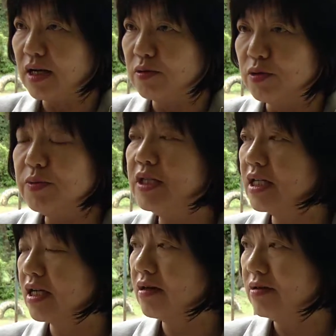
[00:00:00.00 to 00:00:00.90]
あの海
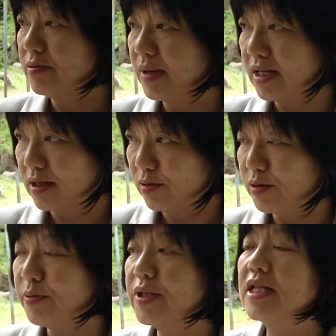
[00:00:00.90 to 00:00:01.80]
に近くに生まれた子
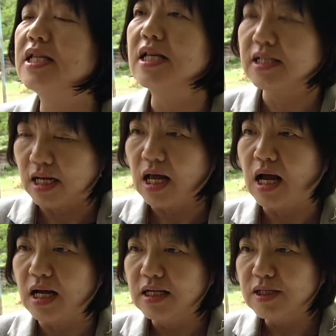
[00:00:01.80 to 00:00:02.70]
供たちですから
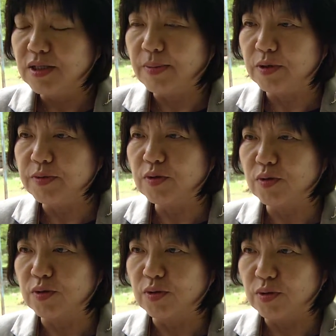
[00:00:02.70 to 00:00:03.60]
やっぱ海の
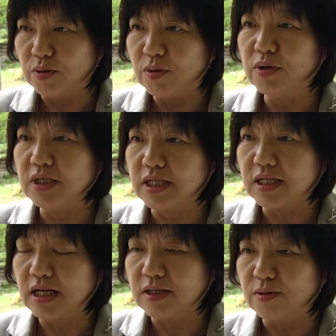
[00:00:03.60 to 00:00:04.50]
ことを
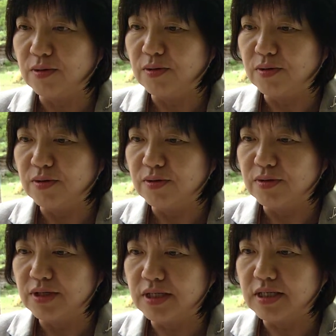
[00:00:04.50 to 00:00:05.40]
しっかりこ
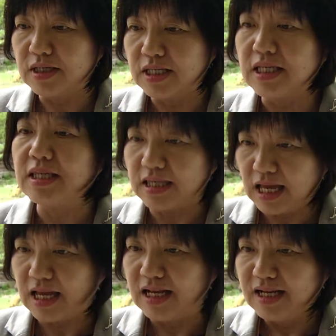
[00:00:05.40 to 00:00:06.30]
う知っ
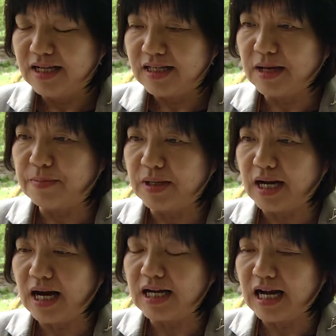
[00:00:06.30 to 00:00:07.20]
てでやっぱ
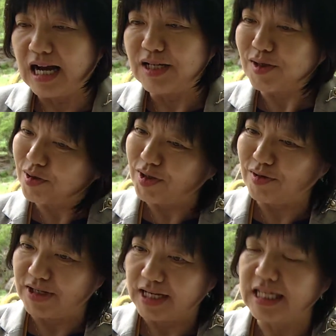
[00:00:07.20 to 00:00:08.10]
り愛するっ
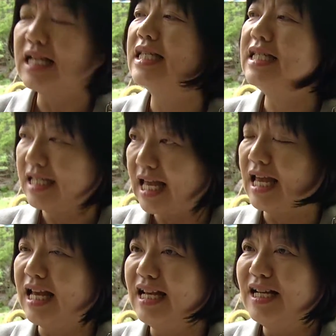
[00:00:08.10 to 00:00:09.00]
ていうかな親しんで、